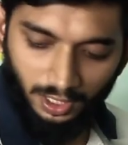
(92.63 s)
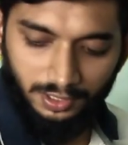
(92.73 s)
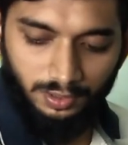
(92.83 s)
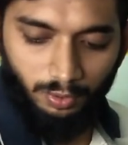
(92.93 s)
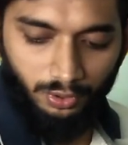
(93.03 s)

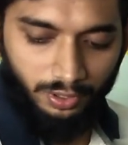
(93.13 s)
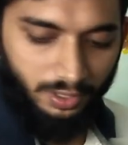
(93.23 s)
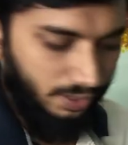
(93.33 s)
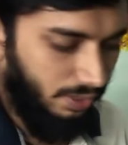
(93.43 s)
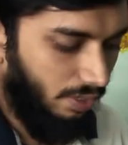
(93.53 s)
சார்ஜ்
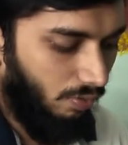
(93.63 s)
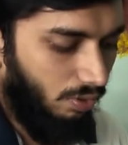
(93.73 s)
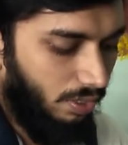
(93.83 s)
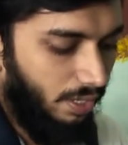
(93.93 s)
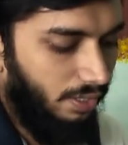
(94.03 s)
போட்டுட்டு இது
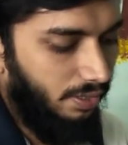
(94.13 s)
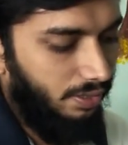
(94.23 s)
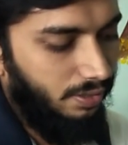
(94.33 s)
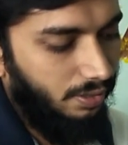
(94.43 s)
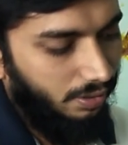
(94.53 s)
எவ்வளோ கரண்ட்
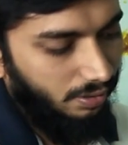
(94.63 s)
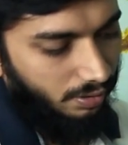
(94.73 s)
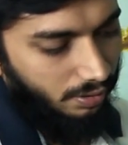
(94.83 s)
எடுக்குது